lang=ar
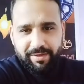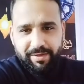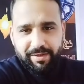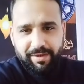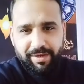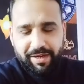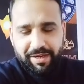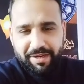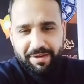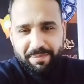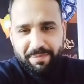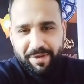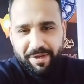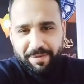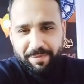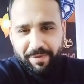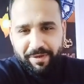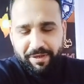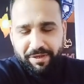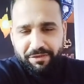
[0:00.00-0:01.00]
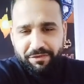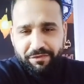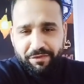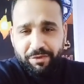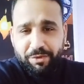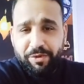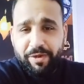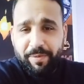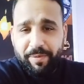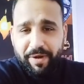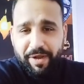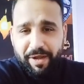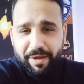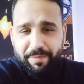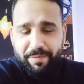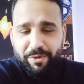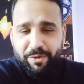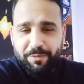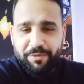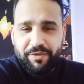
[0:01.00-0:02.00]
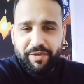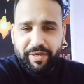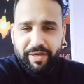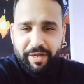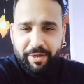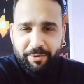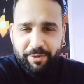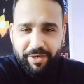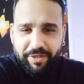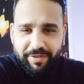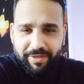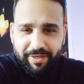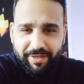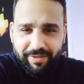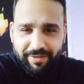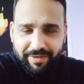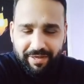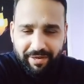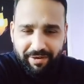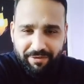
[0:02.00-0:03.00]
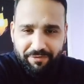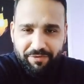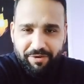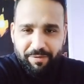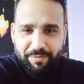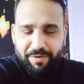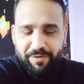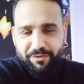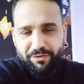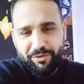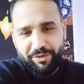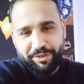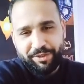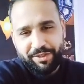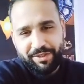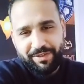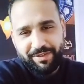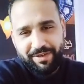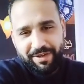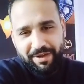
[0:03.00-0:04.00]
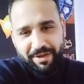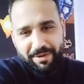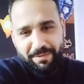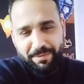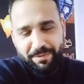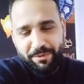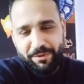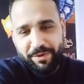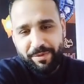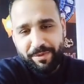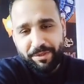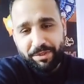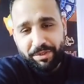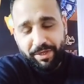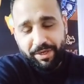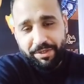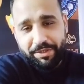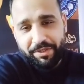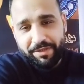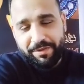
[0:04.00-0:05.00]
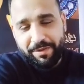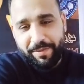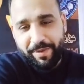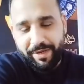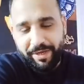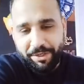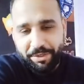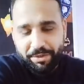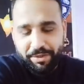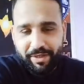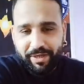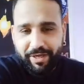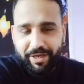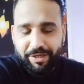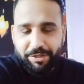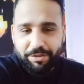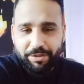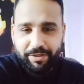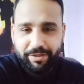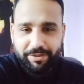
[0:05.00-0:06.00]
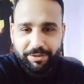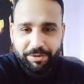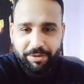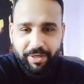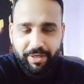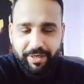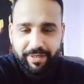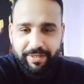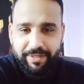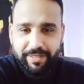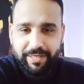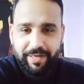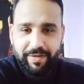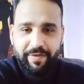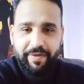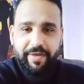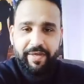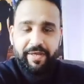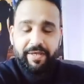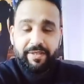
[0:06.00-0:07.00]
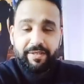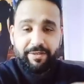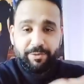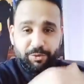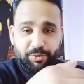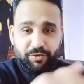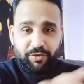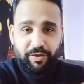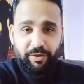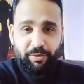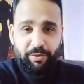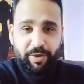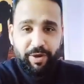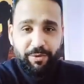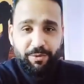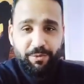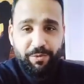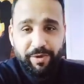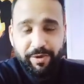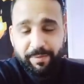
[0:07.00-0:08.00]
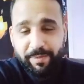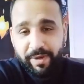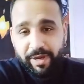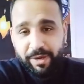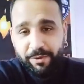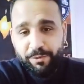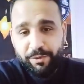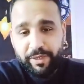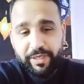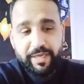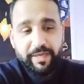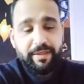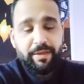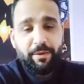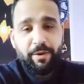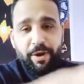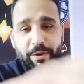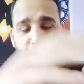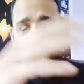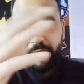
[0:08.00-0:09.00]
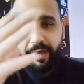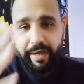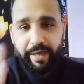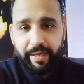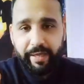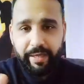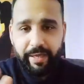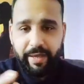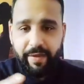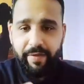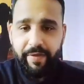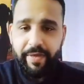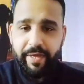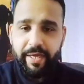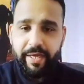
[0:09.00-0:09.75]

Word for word: اهلا باجمل ناس في الدنيا برحب بكم سريعا وريت الجديد يعرفنا بنفسه عشان نرحب بيه واللي ما اشتركش طبعا يشترك عشان اشعاراتنا توصل له اول باول كده وهقول حاجه